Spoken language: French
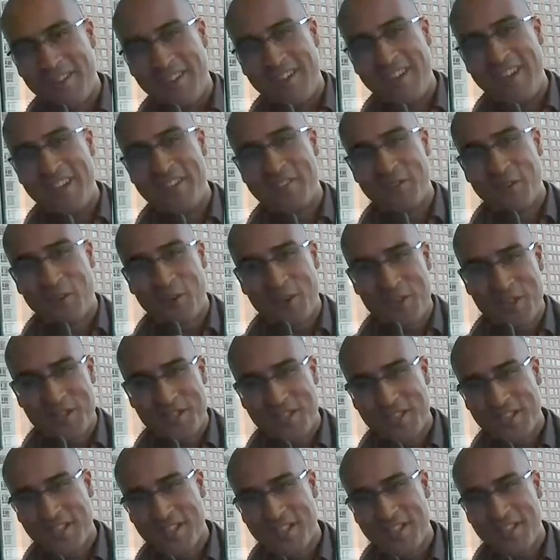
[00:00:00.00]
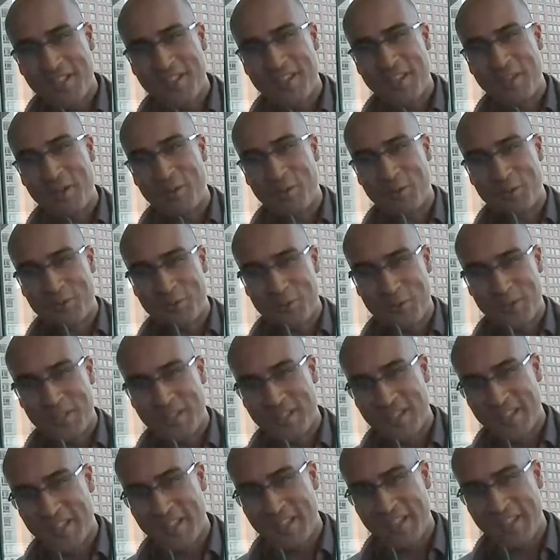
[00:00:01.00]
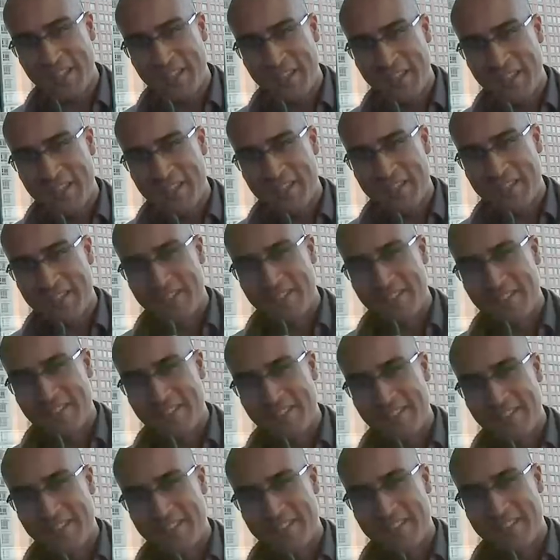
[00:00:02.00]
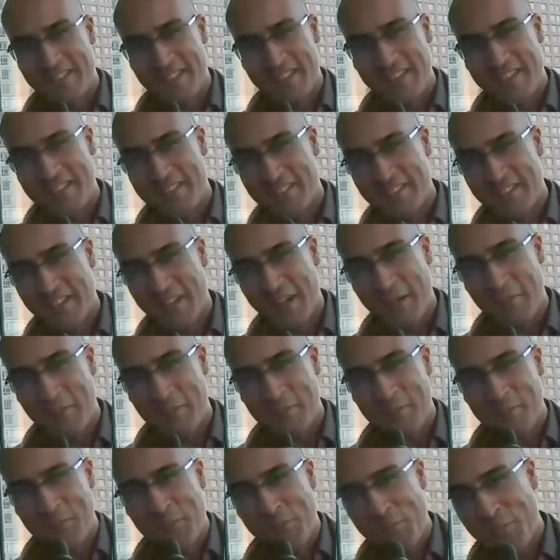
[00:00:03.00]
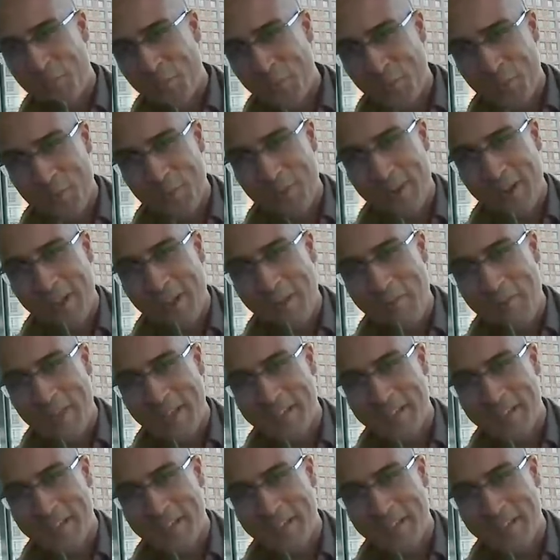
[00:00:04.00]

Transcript: les enrichir, les consolider, etc., etc. Donc voilà,